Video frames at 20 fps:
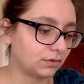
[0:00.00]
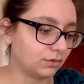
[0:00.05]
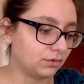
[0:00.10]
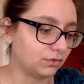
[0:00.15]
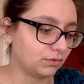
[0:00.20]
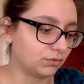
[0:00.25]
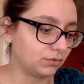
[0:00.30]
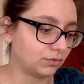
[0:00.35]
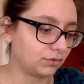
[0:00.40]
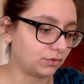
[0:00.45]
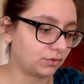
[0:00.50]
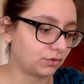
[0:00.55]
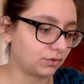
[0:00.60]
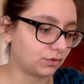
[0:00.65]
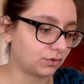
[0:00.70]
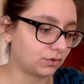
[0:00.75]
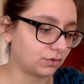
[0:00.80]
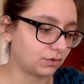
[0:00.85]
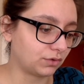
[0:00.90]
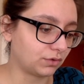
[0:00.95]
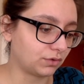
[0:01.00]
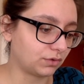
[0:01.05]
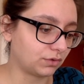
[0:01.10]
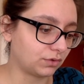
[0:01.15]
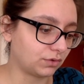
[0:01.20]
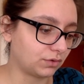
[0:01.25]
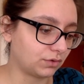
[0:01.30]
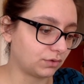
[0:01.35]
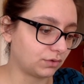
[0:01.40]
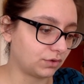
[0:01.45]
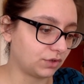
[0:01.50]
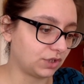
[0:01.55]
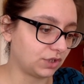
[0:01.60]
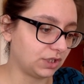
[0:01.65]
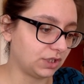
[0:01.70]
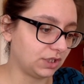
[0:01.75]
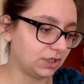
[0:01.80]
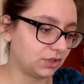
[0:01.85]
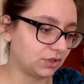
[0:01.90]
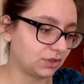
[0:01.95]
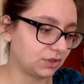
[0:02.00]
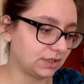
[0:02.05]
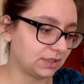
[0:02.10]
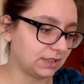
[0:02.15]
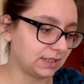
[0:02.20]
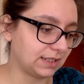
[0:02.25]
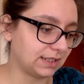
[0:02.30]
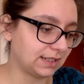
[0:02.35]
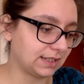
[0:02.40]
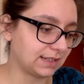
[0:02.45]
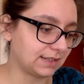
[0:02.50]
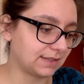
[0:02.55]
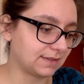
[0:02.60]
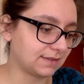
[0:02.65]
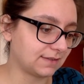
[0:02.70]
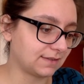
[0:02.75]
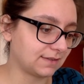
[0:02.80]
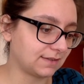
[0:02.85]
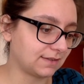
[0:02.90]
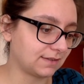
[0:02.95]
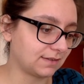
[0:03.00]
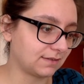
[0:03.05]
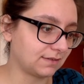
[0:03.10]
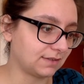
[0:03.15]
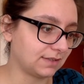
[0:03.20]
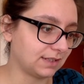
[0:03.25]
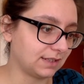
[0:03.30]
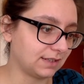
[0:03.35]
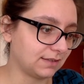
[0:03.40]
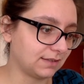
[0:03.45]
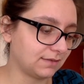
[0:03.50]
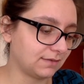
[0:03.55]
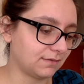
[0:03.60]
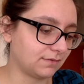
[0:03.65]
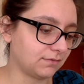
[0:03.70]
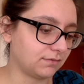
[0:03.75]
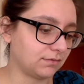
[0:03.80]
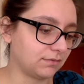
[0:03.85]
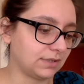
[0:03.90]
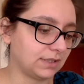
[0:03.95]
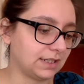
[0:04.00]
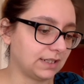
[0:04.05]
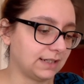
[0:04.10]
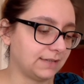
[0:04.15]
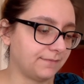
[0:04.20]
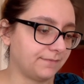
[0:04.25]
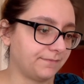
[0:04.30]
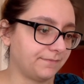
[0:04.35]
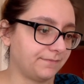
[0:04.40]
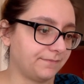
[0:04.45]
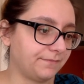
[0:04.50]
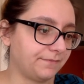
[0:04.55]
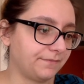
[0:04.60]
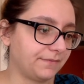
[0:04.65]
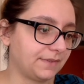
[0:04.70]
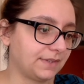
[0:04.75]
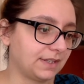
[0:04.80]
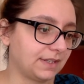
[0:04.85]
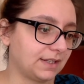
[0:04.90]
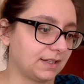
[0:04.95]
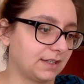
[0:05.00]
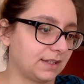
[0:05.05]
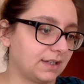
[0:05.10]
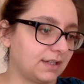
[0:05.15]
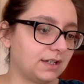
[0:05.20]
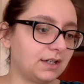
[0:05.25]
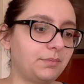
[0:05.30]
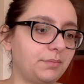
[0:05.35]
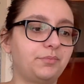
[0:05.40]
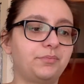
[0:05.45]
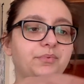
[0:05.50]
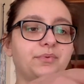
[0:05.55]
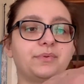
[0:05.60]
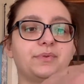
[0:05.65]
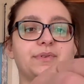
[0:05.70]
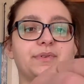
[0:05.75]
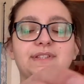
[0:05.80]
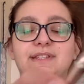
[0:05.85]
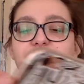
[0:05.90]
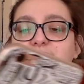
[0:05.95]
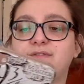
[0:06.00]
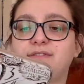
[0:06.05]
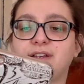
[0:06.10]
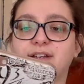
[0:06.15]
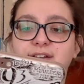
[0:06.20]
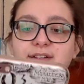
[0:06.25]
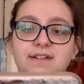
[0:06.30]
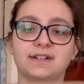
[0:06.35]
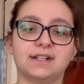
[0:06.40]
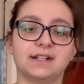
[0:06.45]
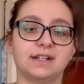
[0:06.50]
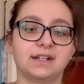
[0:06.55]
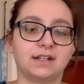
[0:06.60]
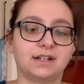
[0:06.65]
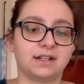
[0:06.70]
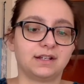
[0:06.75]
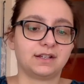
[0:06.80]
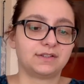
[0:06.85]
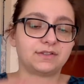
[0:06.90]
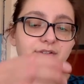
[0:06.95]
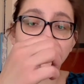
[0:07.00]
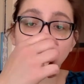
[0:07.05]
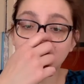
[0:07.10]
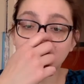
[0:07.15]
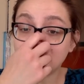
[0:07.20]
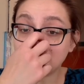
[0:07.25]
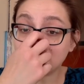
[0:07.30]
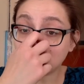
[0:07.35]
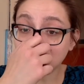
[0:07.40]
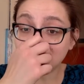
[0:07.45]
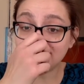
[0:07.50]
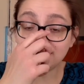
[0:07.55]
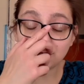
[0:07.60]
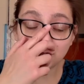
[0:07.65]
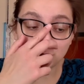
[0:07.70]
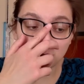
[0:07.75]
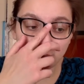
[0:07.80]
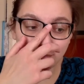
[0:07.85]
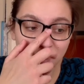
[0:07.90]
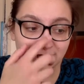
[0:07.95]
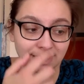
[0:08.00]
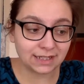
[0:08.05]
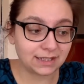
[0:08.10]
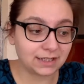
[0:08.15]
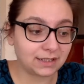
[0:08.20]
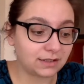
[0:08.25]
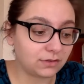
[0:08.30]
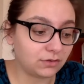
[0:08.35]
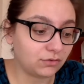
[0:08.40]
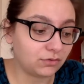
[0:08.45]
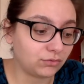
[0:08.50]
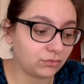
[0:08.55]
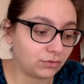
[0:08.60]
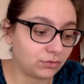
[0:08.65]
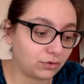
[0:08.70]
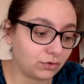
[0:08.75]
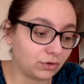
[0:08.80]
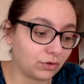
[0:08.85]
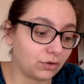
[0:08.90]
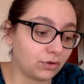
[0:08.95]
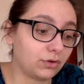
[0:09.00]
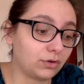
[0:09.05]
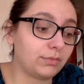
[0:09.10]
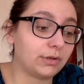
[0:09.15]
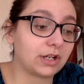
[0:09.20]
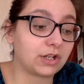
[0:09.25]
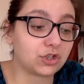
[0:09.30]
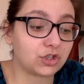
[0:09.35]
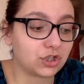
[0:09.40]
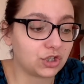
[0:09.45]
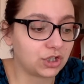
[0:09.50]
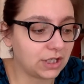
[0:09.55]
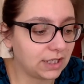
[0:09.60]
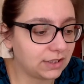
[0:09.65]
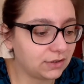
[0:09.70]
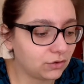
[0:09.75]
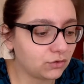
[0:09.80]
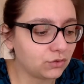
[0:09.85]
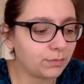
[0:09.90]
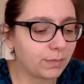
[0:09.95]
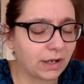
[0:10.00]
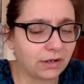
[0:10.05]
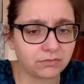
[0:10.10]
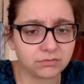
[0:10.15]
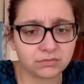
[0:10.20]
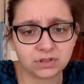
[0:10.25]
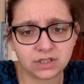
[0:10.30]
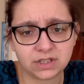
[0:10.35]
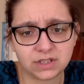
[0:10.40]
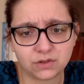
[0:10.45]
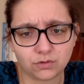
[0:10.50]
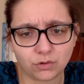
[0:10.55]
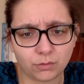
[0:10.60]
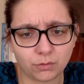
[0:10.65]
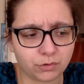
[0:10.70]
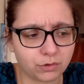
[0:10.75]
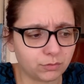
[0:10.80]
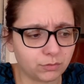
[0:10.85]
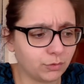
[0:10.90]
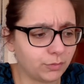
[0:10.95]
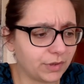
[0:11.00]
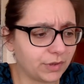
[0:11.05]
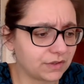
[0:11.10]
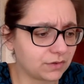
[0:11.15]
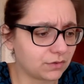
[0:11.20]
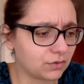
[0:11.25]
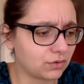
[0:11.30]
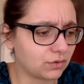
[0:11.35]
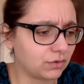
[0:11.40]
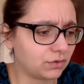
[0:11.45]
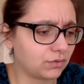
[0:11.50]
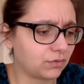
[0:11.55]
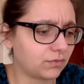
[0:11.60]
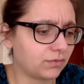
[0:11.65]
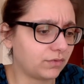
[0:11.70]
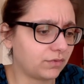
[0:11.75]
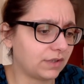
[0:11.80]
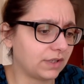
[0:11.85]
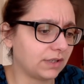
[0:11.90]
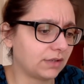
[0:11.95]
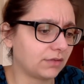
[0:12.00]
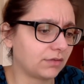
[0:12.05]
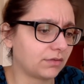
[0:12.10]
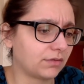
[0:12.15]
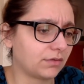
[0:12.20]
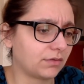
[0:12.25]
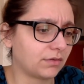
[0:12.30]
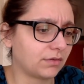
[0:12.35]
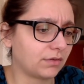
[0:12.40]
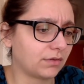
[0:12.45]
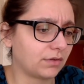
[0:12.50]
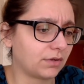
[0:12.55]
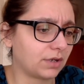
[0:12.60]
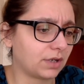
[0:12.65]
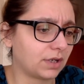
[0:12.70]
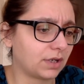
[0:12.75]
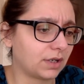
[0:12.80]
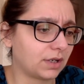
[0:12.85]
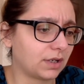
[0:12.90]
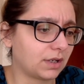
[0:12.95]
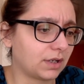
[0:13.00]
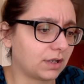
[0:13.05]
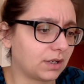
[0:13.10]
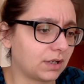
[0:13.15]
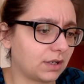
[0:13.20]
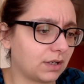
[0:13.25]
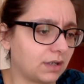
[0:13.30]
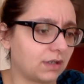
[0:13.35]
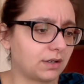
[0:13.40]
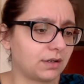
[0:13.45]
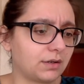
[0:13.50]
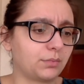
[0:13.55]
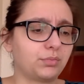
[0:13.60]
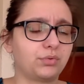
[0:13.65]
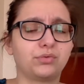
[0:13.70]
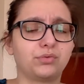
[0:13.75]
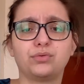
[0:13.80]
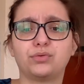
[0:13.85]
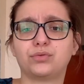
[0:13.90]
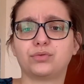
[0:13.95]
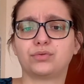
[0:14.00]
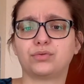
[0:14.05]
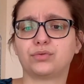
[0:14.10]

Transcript: Donc, j'ai dit que j'en étais à 151. Voilà. Hop, c'est fait. Ce livre n'est sorti qu'en numérique, donc euh, ben, j'ai attendu par contre qu'il soit en promo parce que je le trouvais euh, euh, un peu